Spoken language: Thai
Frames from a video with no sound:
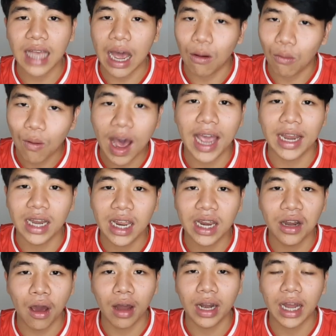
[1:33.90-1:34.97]
สาววายแน่
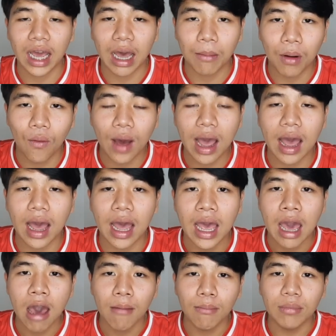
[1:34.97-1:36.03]
นอนนะครับ เพราะว่า
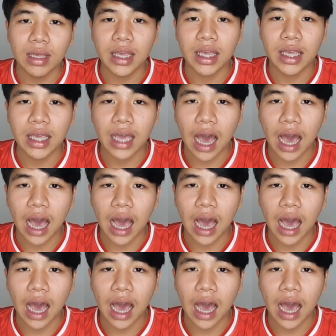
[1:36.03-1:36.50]
มี